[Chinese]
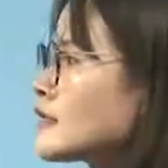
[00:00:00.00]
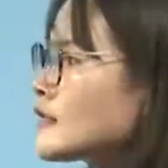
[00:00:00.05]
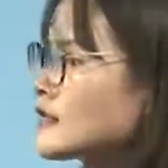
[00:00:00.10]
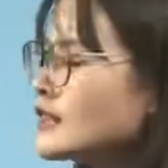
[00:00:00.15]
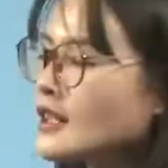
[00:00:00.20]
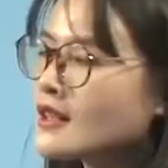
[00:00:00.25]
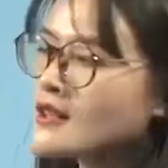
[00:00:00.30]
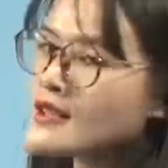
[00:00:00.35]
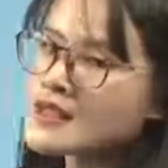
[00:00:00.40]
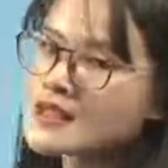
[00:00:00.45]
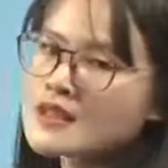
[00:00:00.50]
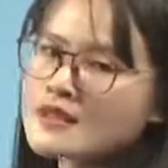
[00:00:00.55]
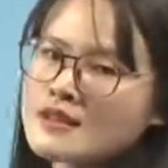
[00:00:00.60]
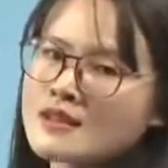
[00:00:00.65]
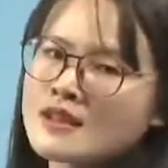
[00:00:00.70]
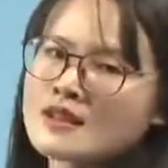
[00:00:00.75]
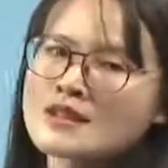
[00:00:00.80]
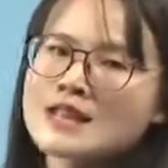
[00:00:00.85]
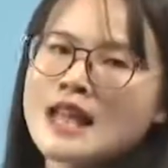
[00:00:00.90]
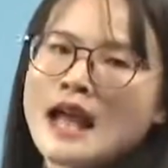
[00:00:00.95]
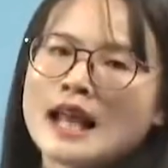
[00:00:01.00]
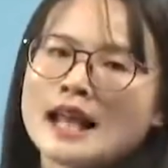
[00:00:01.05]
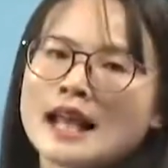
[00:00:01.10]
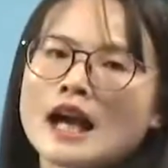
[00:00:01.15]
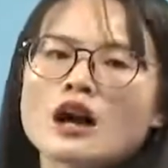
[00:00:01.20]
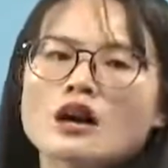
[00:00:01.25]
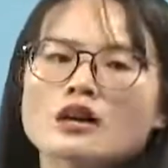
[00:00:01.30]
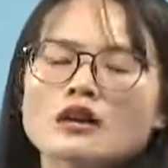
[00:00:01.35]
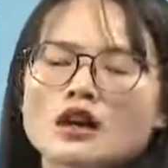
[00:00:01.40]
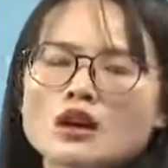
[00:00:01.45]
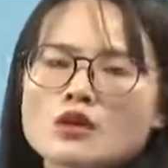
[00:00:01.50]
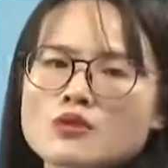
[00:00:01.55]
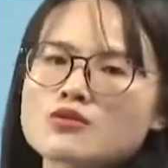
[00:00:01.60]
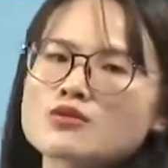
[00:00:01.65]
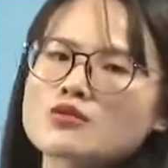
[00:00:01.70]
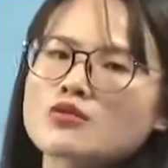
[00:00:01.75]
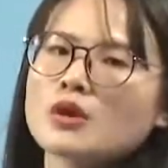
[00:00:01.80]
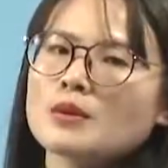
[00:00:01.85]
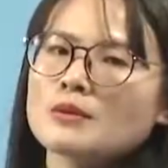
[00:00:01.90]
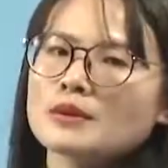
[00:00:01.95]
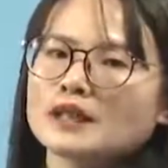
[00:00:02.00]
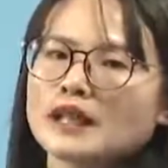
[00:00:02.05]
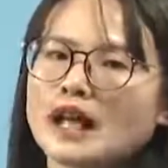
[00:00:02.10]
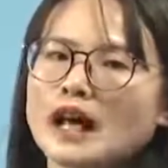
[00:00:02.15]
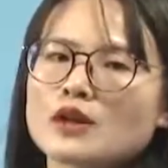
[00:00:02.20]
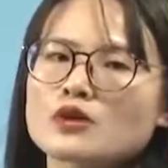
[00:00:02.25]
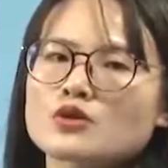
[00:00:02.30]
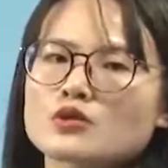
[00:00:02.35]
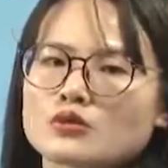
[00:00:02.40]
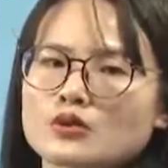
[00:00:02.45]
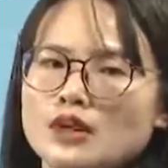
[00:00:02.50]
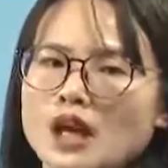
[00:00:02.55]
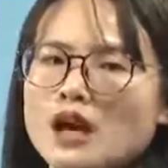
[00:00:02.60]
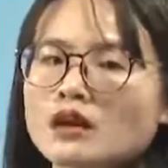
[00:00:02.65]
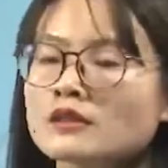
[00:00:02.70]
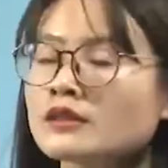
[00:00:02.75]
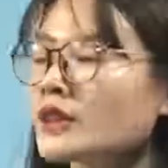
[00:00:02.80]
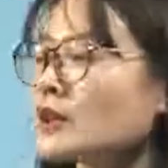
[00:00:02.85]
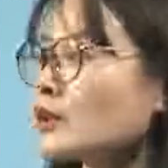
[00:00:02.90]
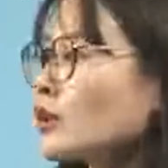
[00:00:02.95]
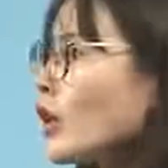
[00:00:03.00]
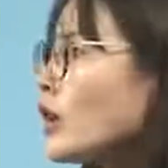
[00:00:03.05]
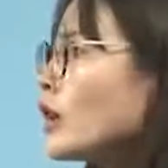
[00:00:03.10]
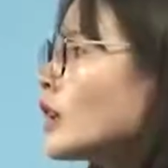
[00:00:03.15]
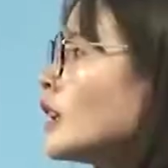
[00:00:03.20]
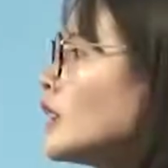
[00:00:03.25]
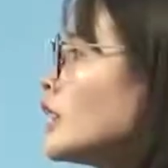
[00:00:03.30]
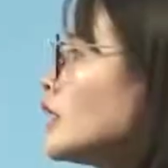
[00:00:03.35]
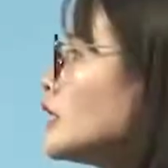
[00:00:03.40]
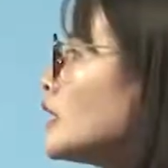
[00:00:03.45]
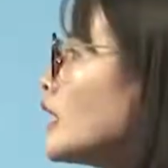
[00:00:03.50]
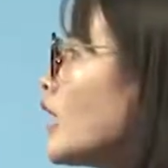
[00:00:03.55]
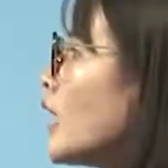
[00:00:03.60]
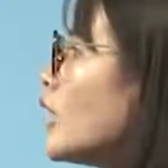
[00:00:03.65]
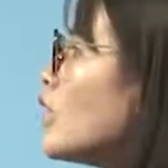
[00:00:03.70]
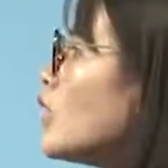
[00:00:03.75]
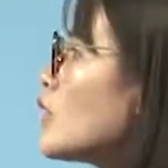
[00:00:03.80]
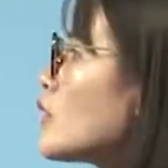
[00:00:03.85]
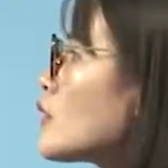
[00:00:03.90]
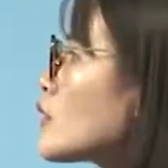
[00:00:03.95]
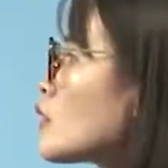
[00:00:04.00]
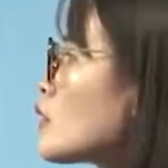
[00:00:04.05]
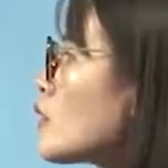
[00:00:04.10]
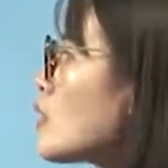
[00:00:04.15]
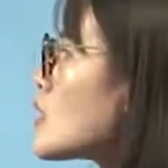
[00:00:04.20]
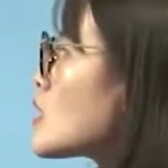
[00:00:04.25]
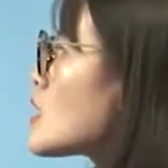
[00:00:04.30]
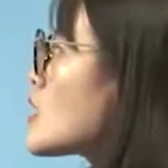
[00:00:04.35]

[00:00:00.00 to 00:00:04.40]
这四则材料告诉我们的主要内容。那作